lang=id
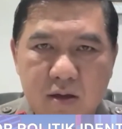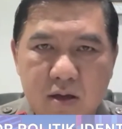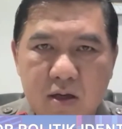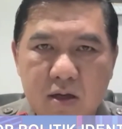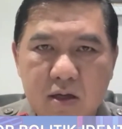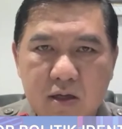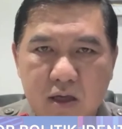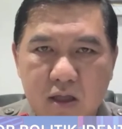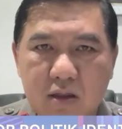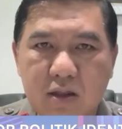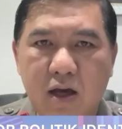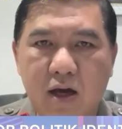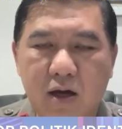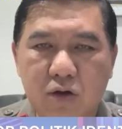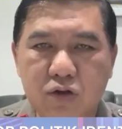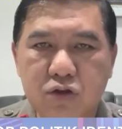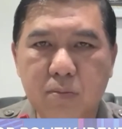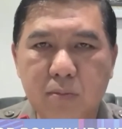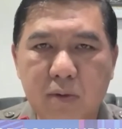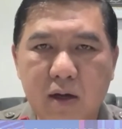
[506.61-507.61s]
Okay. Kita
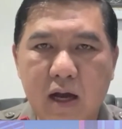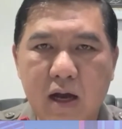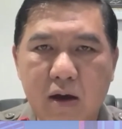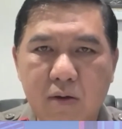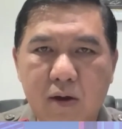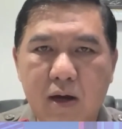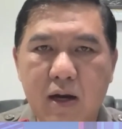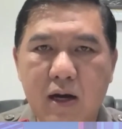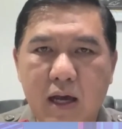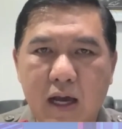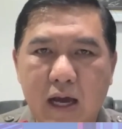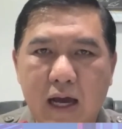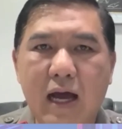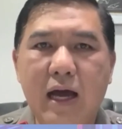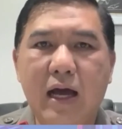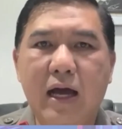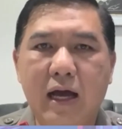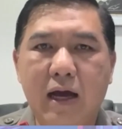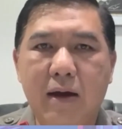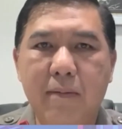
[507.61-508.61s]
harus mengawal
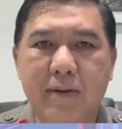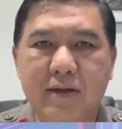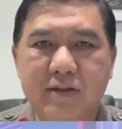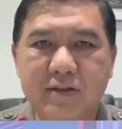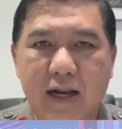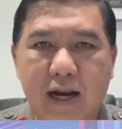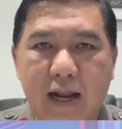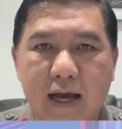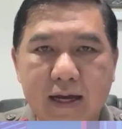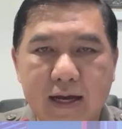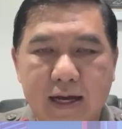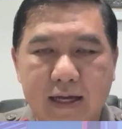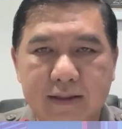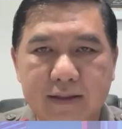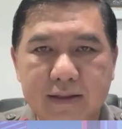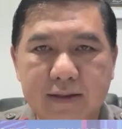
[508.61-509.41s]
hak-hak masyarakat.